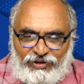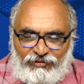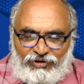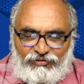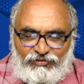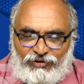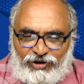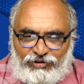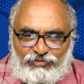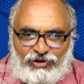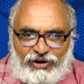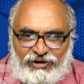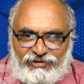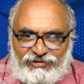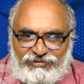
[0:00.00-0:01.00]
ఒక
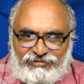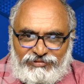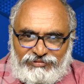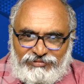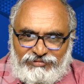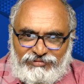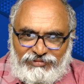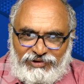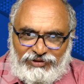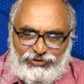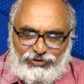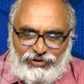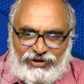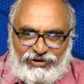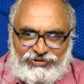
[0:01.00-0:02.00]
ఫార్ములా అది
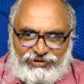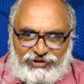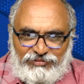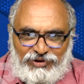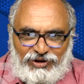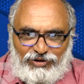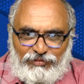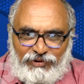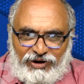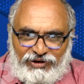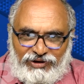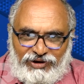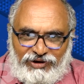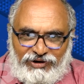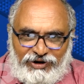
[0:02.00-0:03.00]
కూడా ఈ సినిమాలో
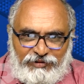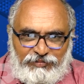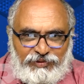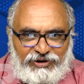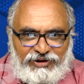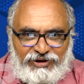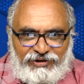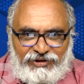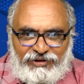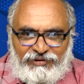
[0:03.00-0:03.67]
బలంగా నడిపాడాయన